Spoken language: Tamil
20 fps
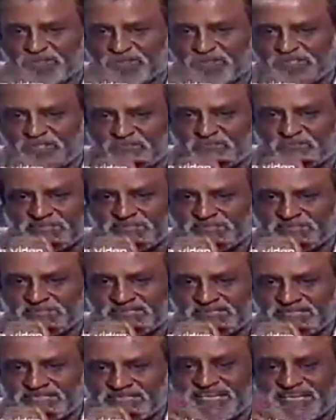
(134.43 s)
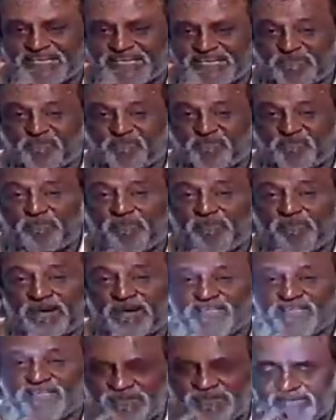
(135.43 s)
அது முடிஞ்ச பிறகு
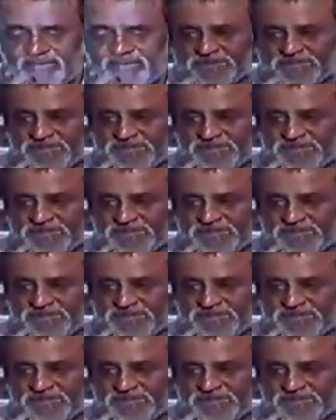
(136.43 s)
இப்போ பழி